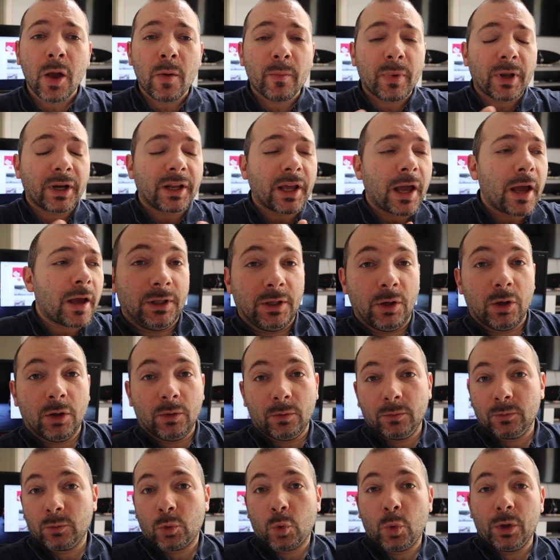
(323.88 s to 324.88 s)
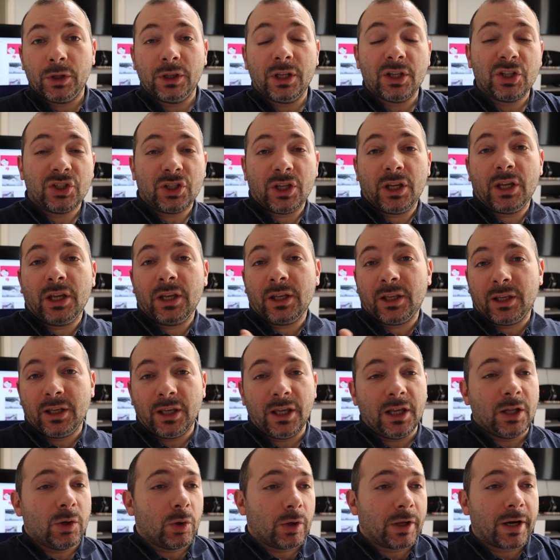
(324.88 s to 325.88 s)
Perché 15
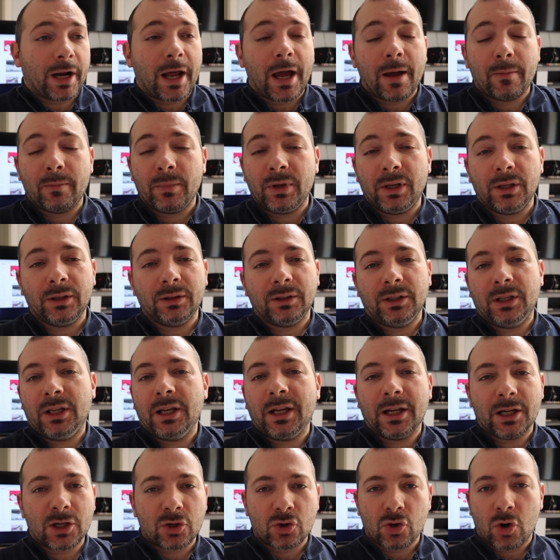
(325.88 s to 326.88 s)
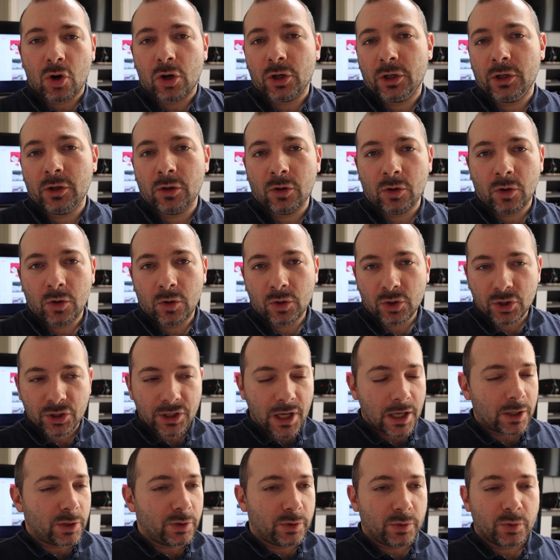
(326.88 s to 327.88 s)
kg di gasolio
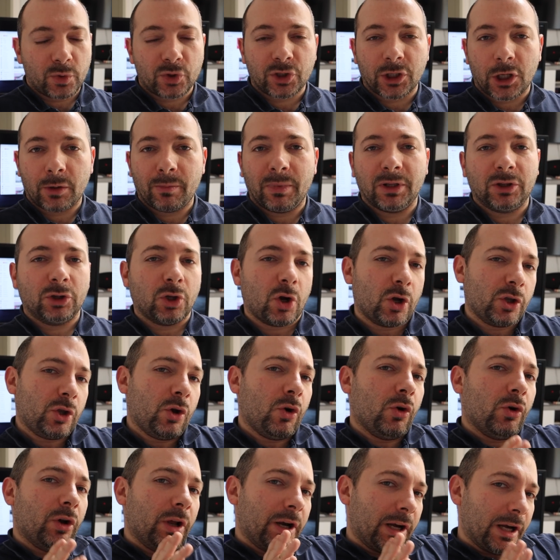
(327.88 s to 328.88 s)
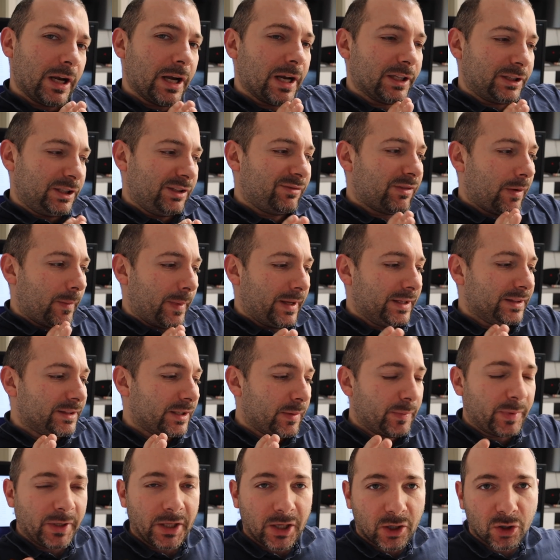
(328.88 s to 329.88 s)
stanno in un serbatoio
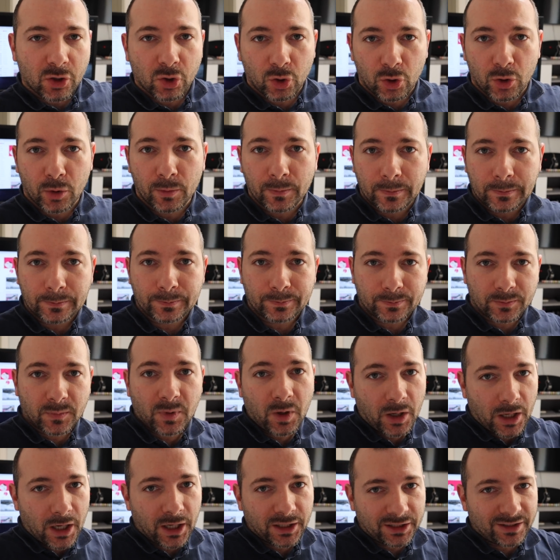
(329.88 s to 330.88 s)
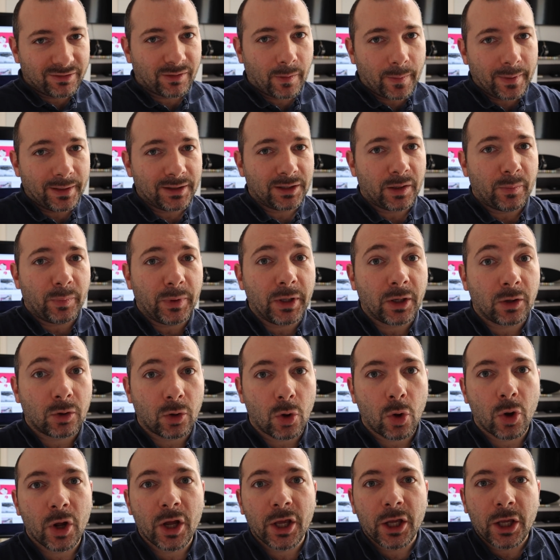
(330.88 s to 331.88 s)
relativamente piccolo, relativamente
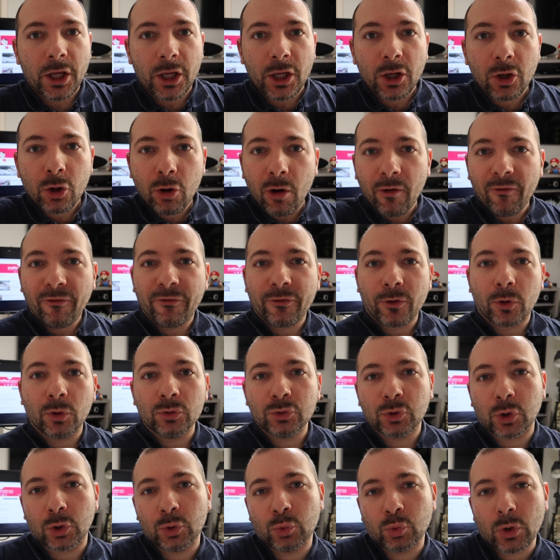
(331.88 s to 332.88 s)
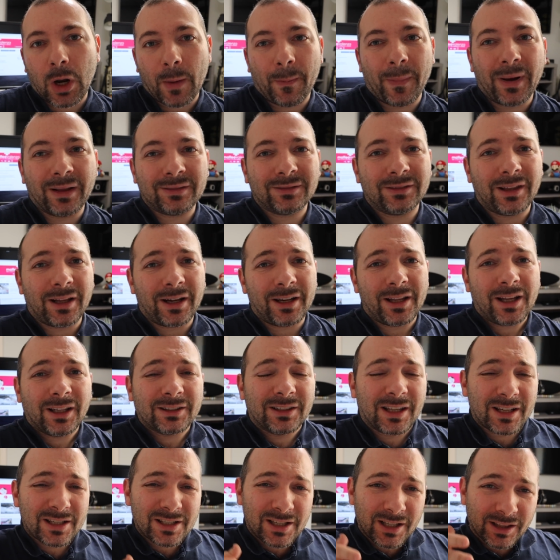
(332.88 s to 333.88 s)
piccolo, in confronto ad una
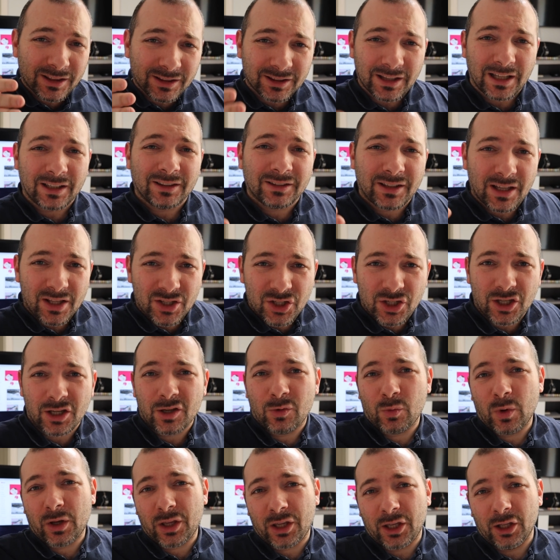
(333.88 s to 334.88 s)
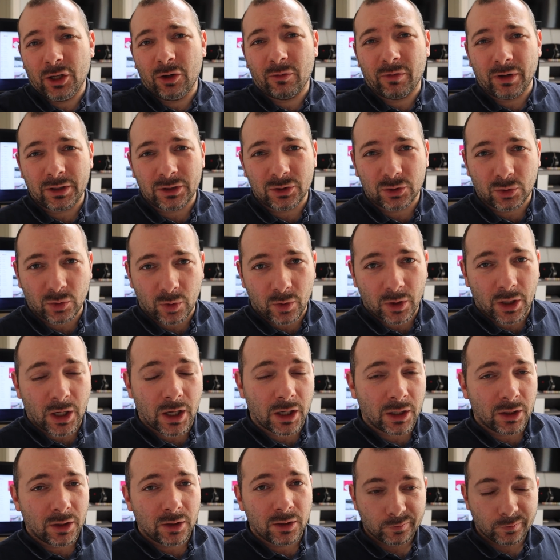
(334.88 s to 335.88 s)
batteria da 75
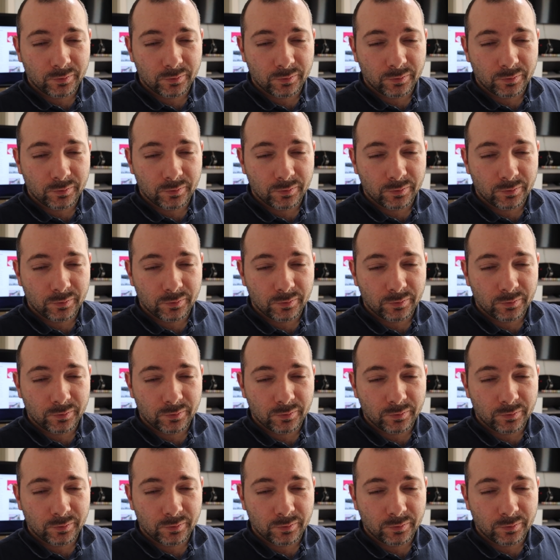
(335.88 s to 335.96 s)
kWh.